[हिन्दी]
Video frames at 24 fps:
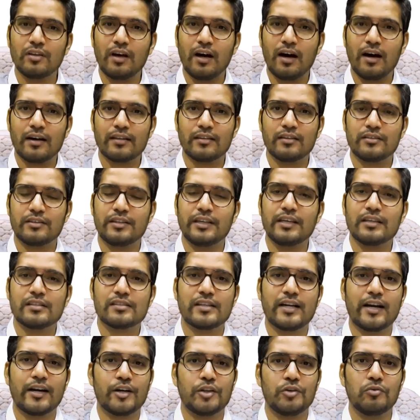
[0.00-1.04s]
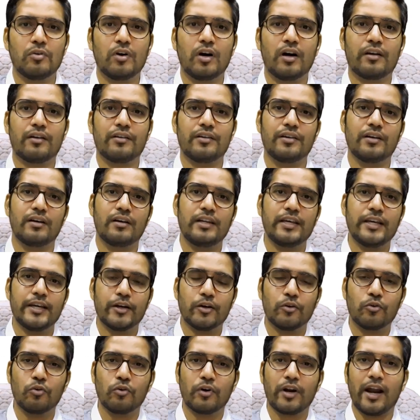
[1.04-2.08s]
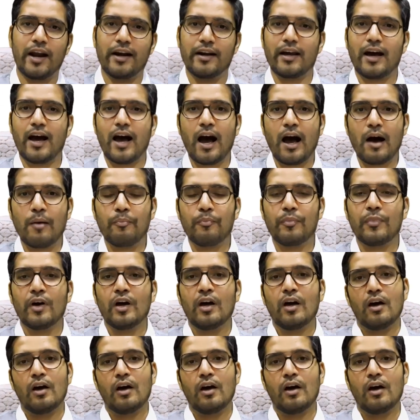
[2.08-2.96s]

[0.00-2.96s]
आर द थिंग्स दैट यू आर रियली गुड एट आप